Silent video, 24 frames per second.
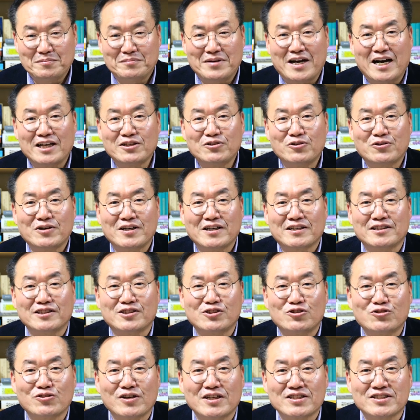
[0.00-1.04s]
마리오가
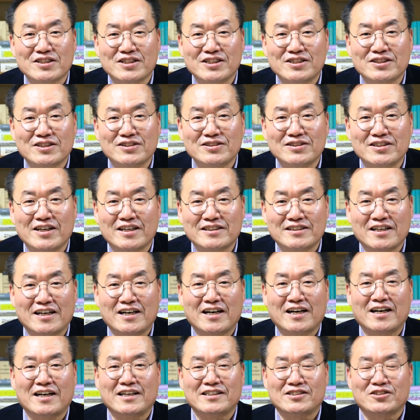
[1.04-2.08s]
극 중에서 이런
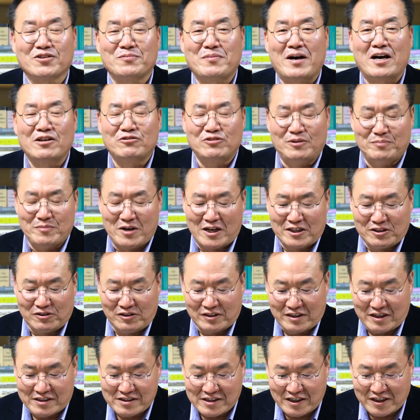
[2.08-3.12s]
대사 있어. 마리,
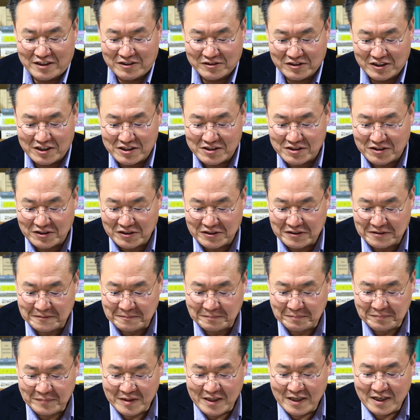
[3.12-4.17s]
마리오의 대사 이런 게 있어요.
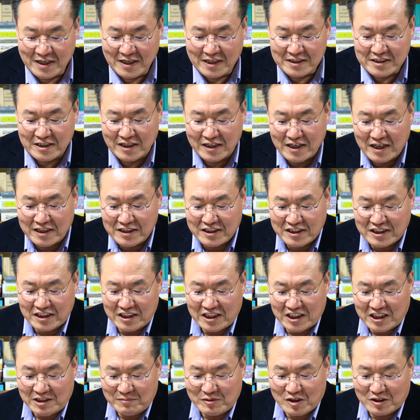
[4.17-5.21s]
제가
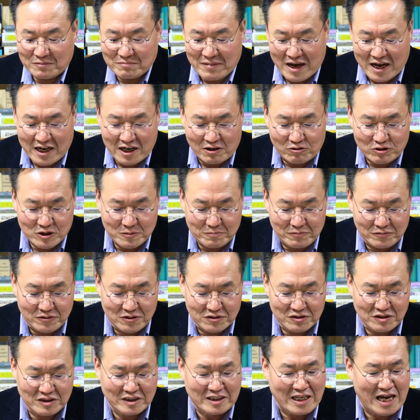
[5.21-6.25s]
시인이면 말하고 싶은
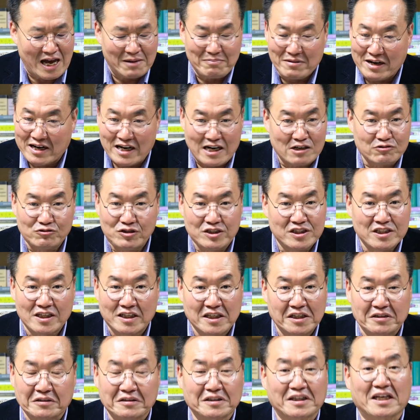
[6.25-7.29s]
것은 다 말할 수
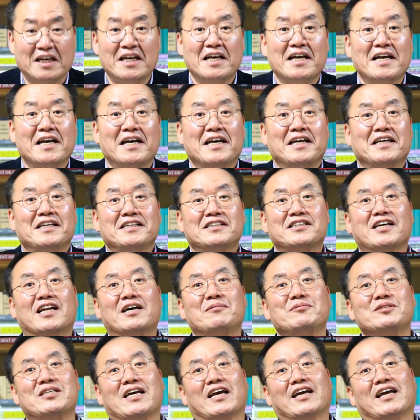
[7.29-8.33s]
있잖아요. 이렇게 이
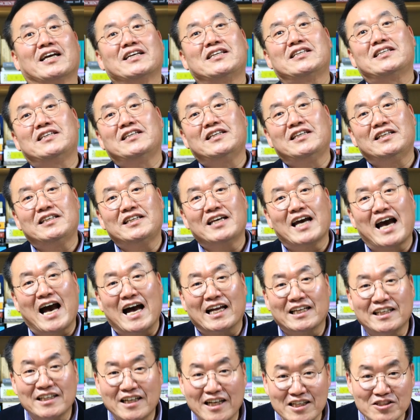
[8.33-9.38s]
사람은 자기가 시인이
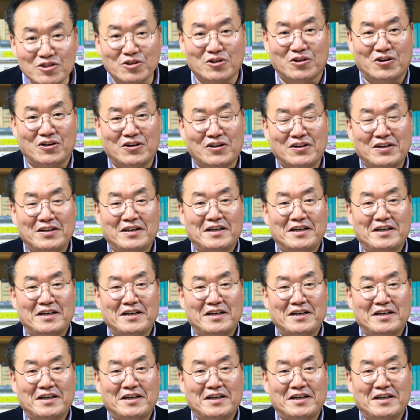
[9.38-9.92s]
아니라서